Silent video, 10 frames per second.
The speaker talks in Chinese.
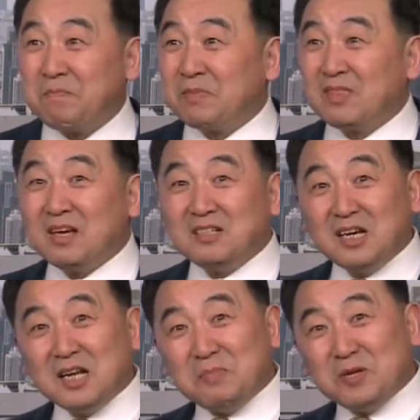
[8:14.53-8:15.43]
那人
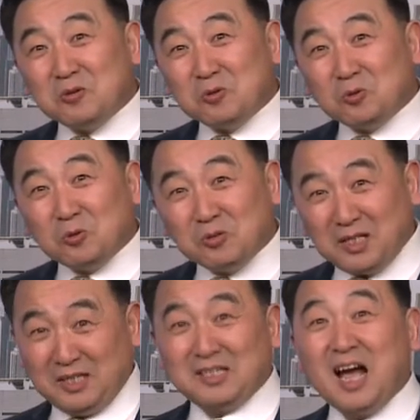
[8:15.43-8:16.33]
类命运共同
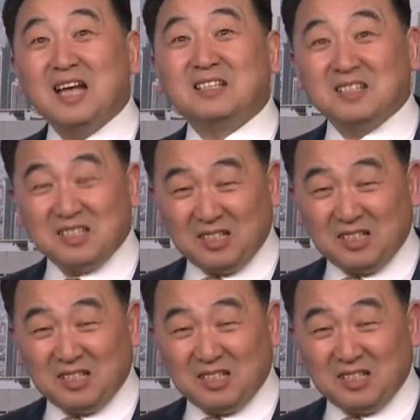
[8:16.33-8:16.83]
体，他自己